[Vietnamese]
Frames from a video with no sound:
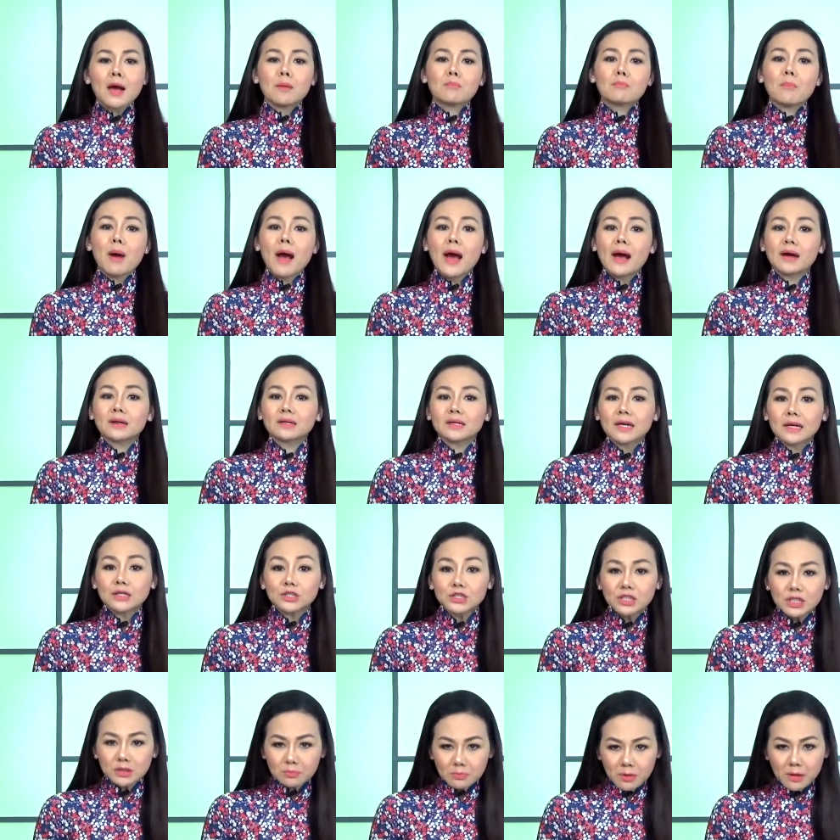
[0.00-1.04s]
bang
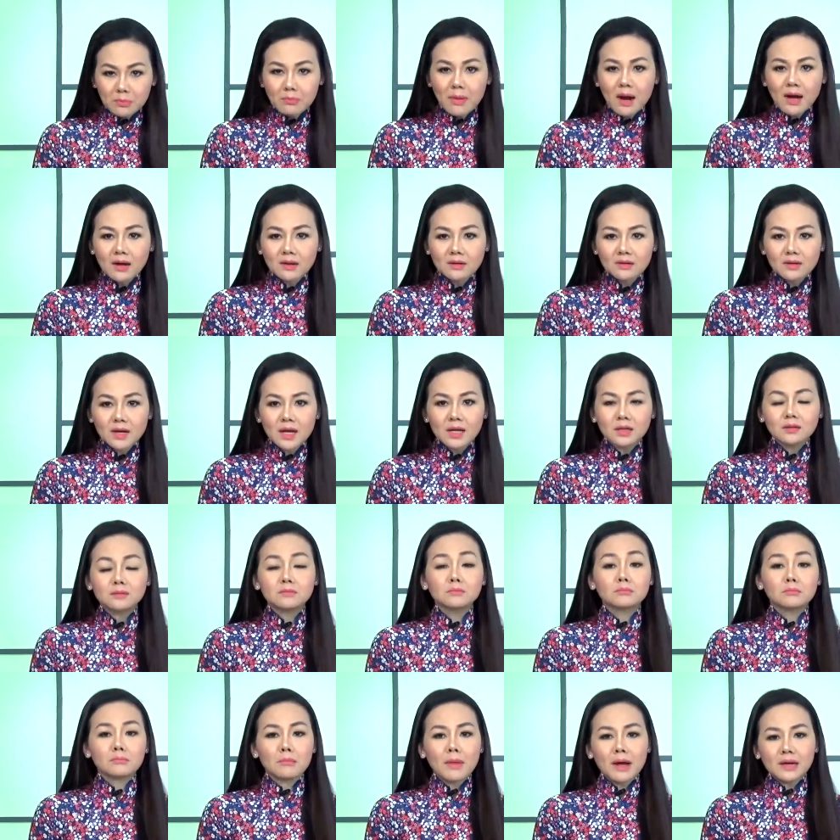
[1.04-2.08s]
Kachin miền Bắc đến
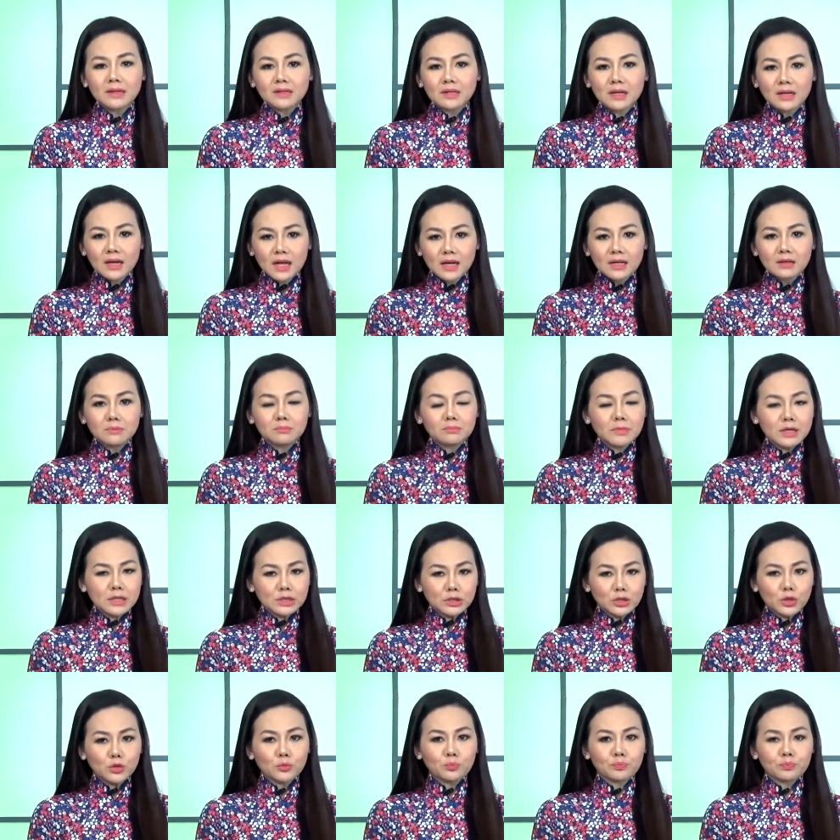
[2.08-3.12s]
Mandalay miền
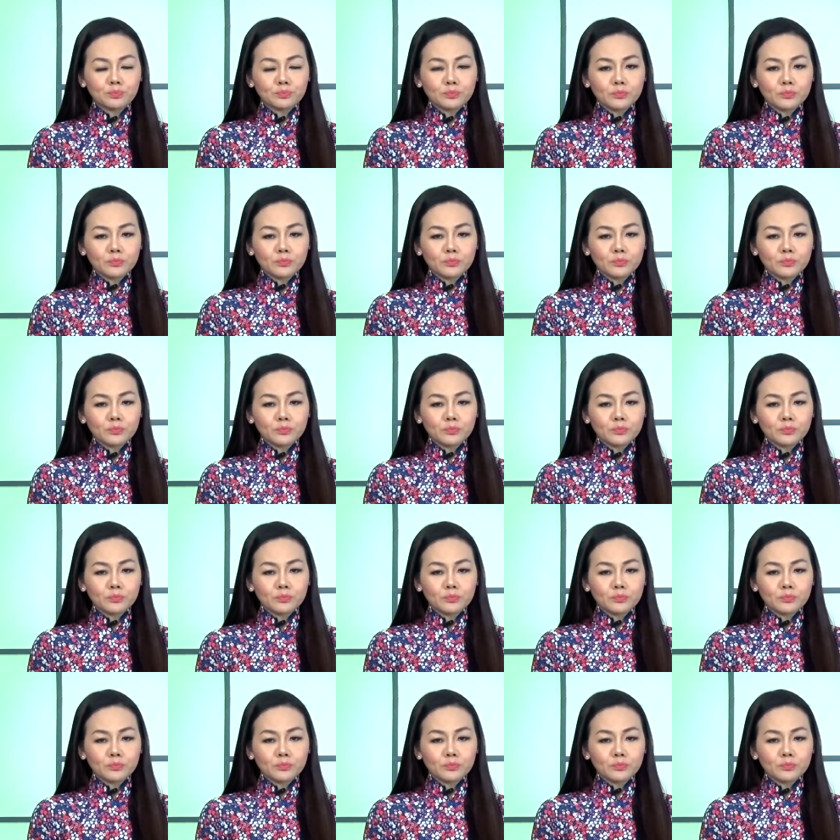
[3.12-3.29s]
Trung.